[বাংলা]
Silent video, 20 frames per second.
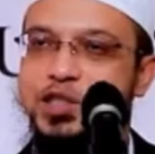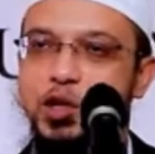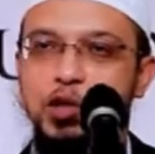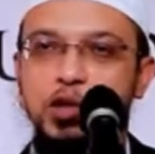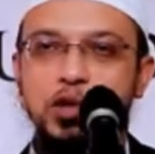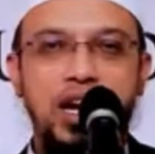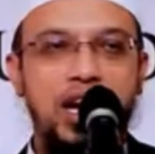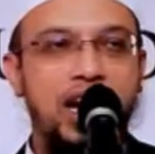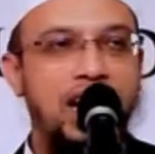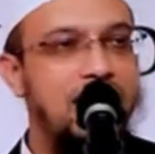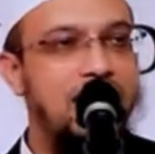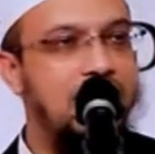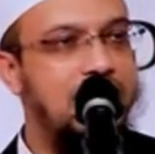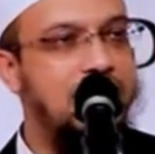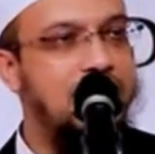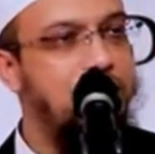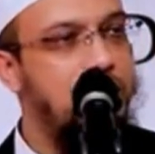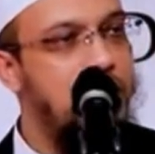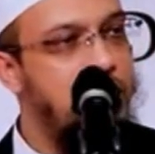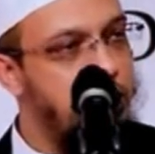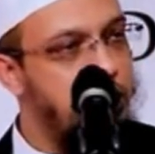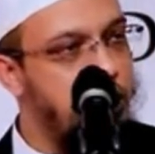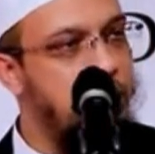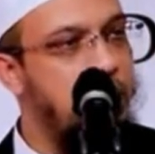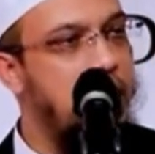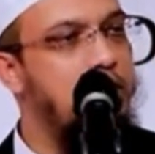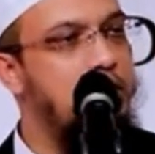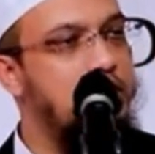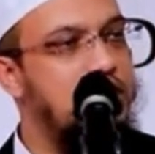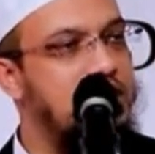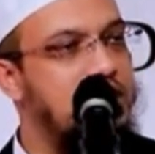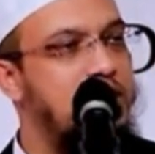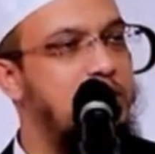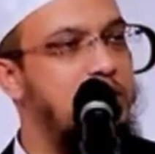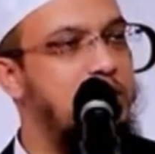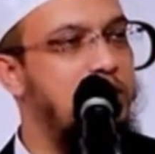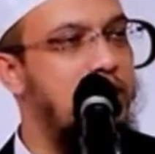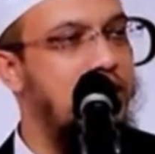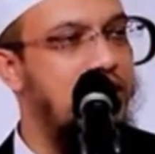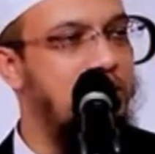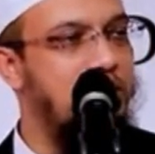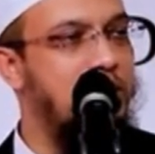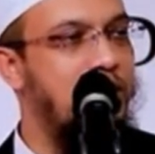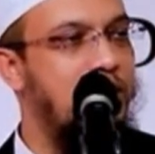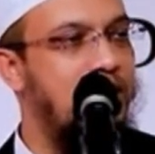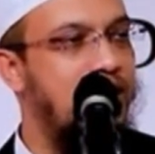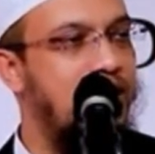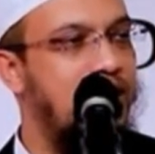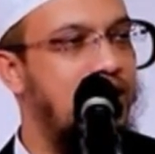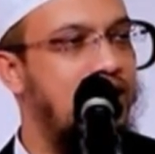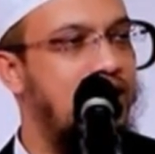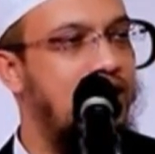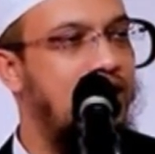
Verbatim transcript: যত না খেয়ে থাকতে পারো তত ভালো স্বাস্থ্যের জন্য আলহামদুলিল্লাহ